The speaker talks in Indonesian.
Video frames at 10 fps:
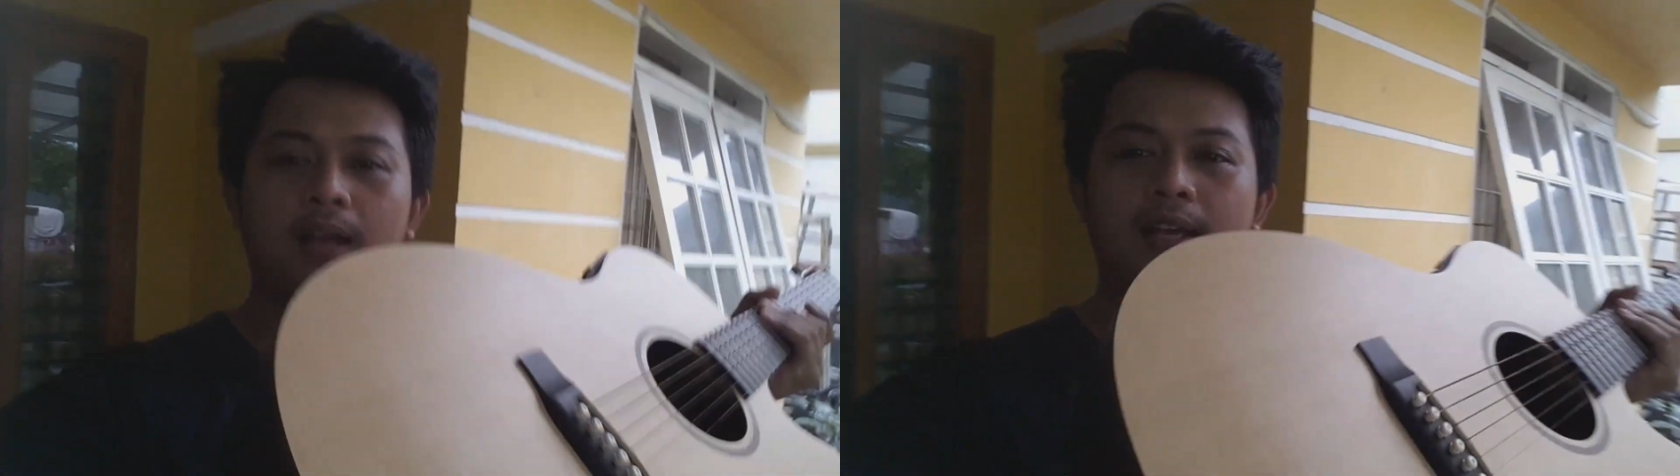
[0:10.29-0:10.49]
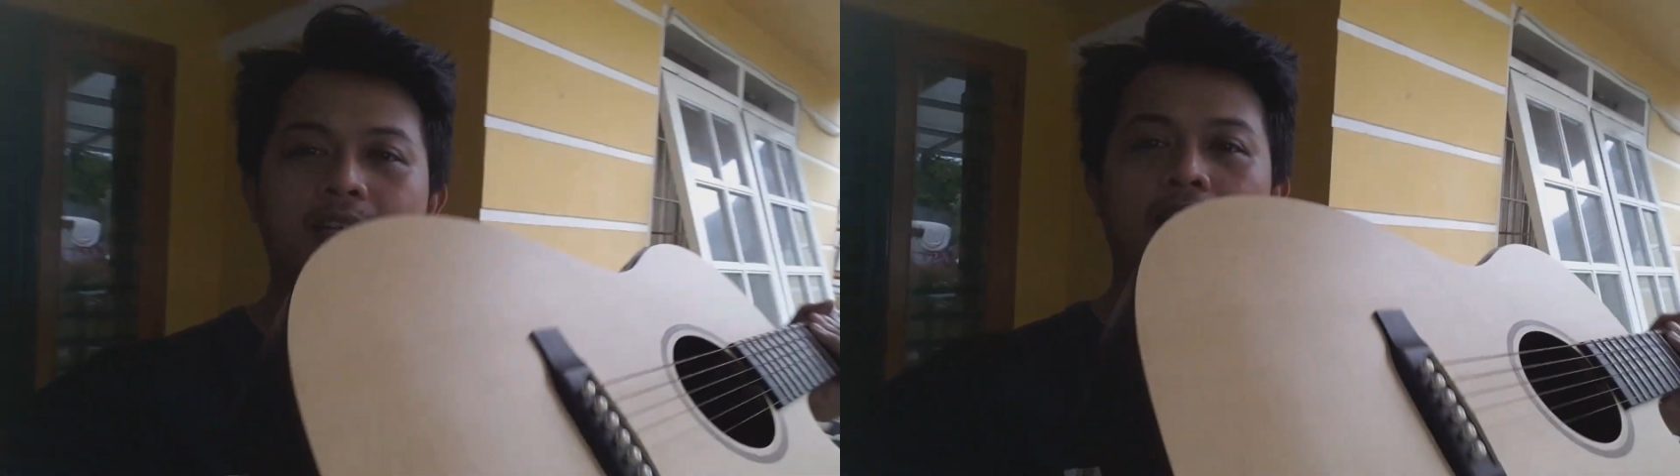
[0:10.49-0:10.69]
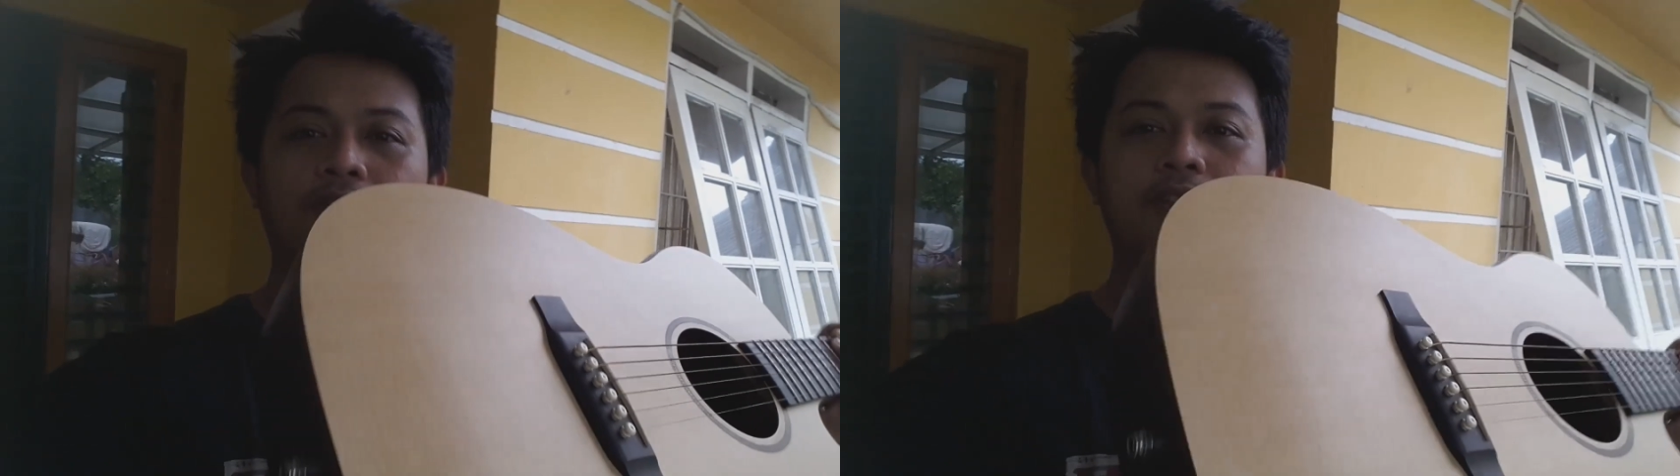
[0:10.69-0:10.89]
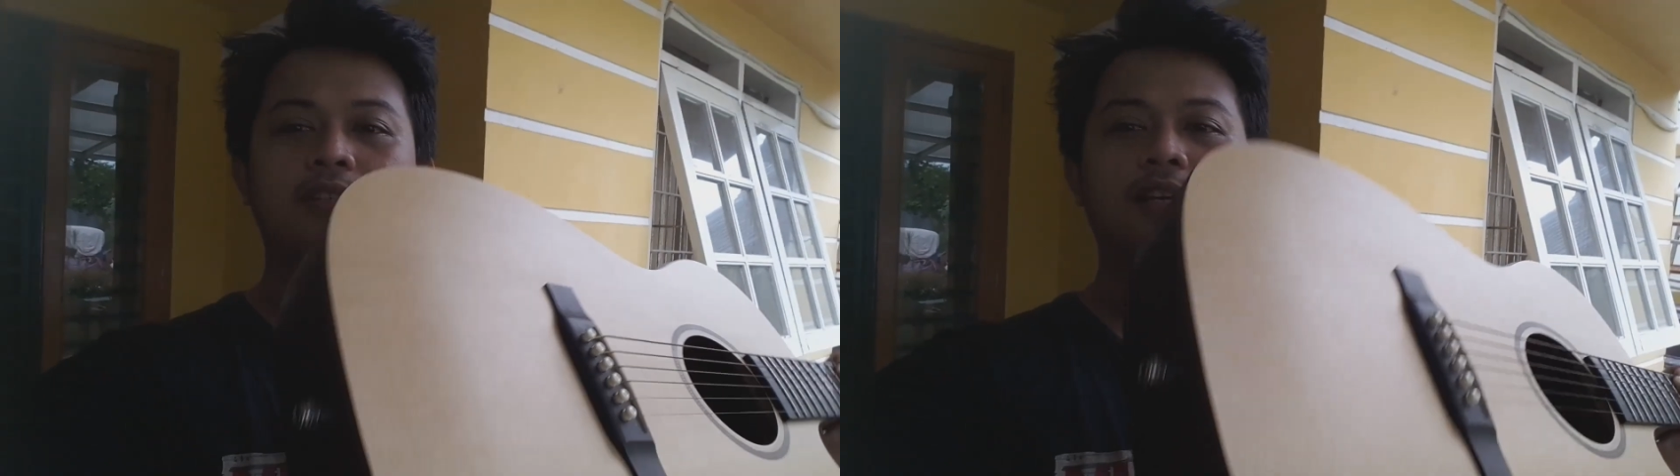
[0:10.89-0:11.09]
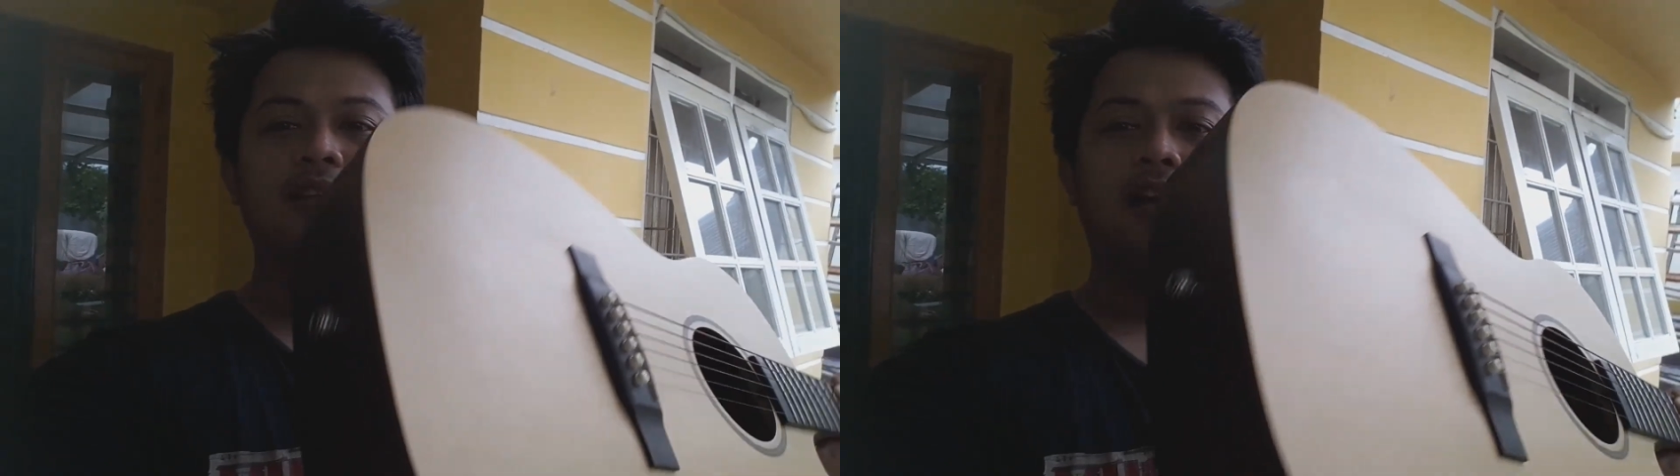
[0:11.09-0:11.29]
lagi
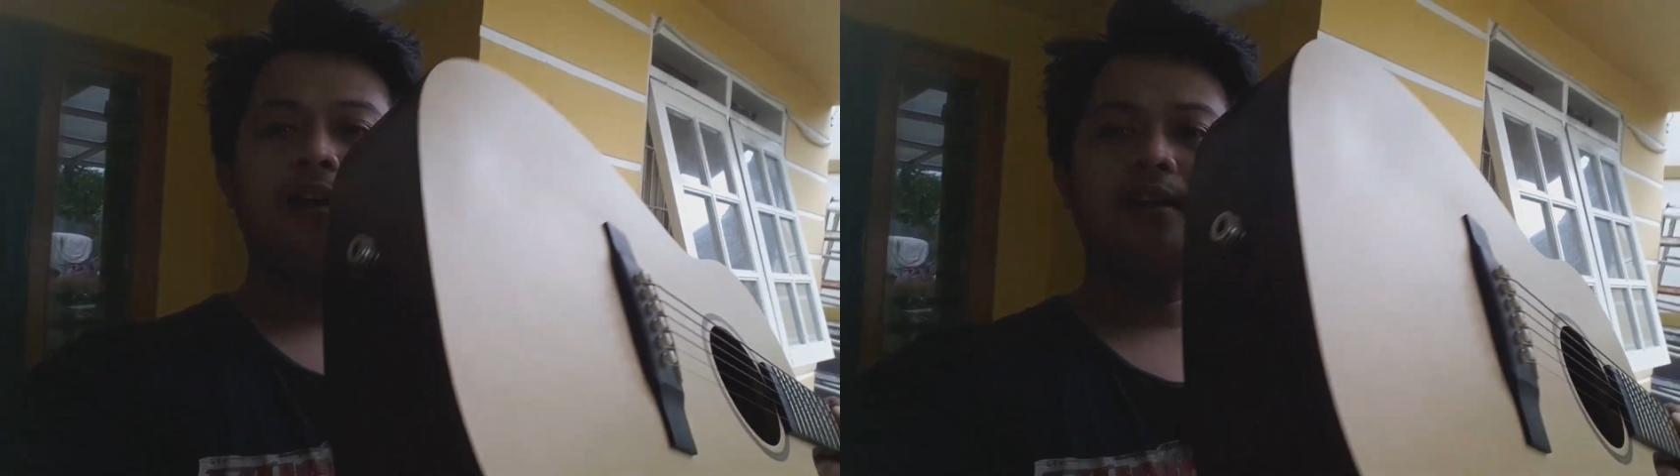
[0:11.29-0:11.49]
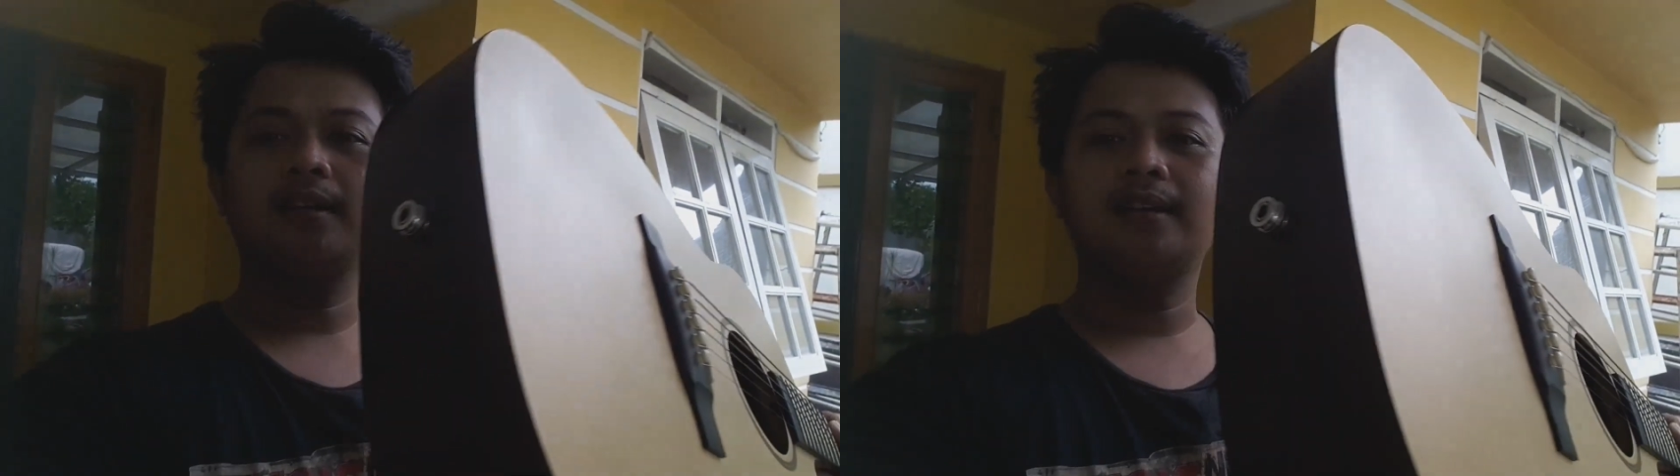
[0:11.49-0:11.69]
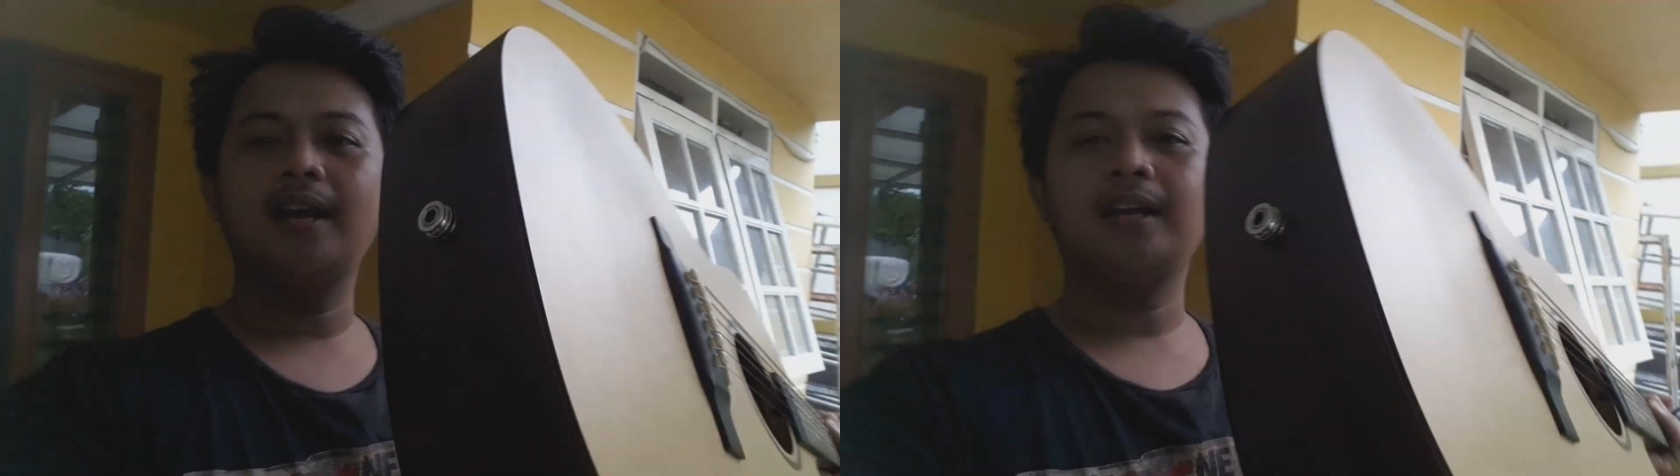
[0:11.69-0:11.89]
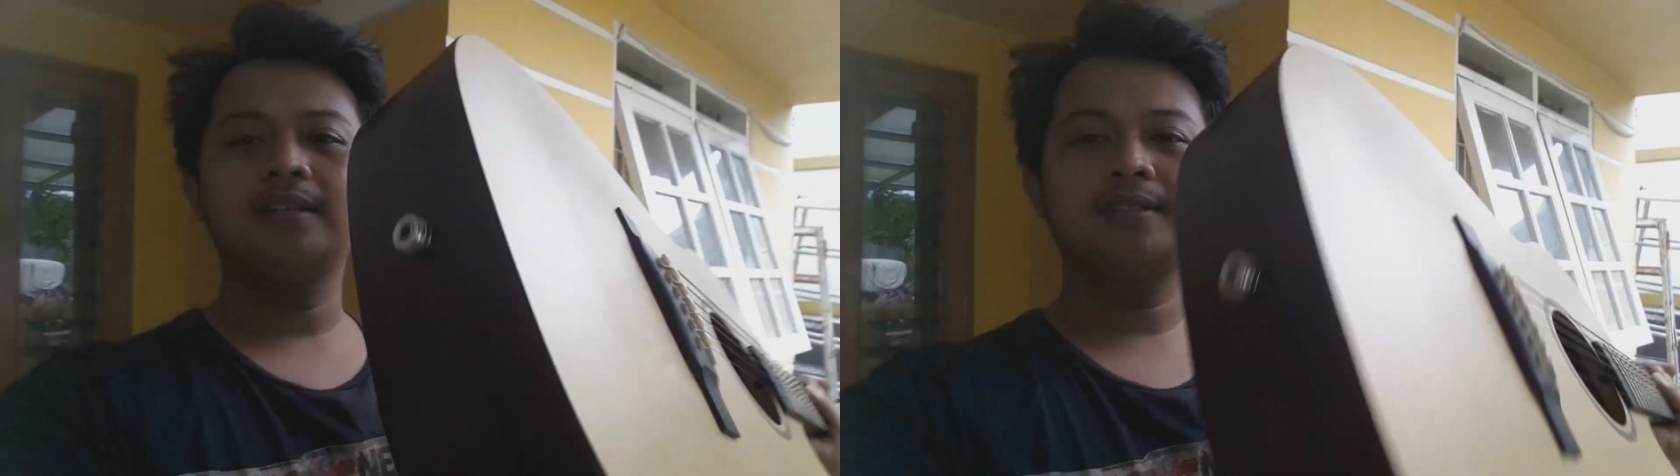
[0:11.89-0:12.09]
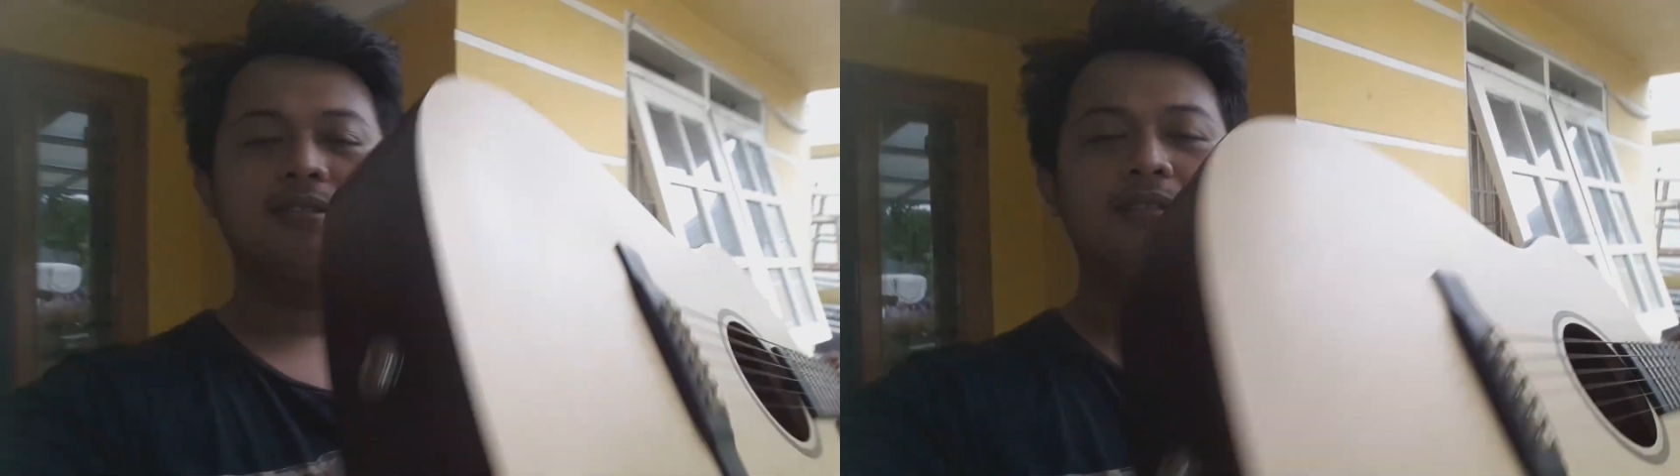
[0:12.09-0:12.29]
nyervis gitar
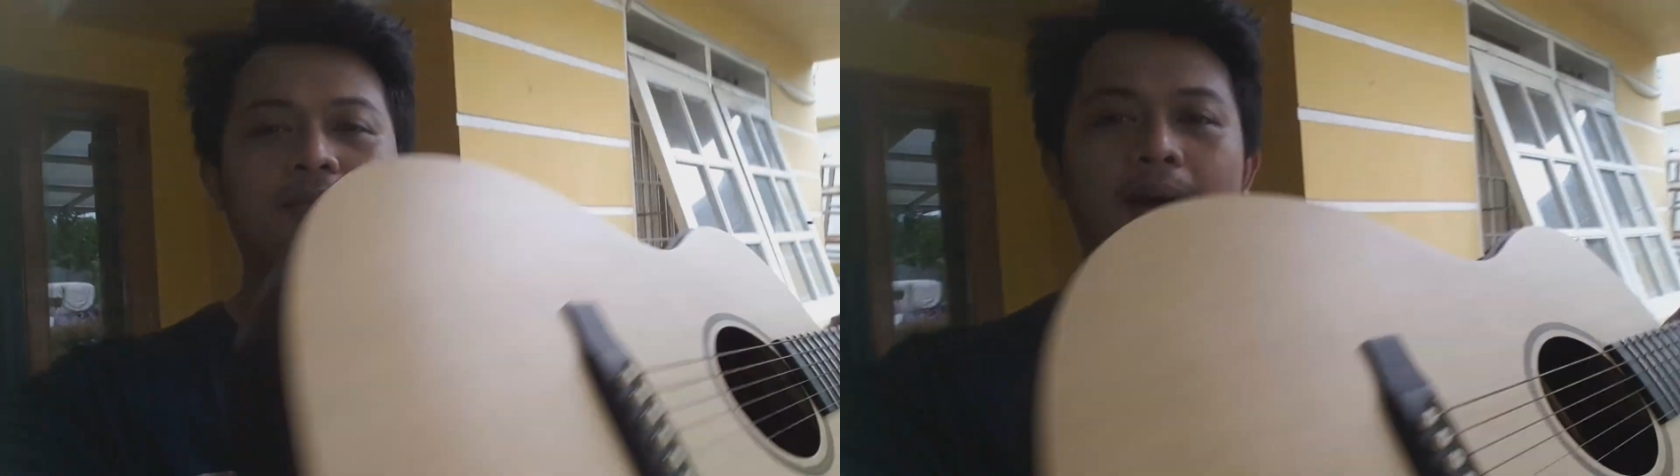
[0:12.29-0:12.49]
legendaris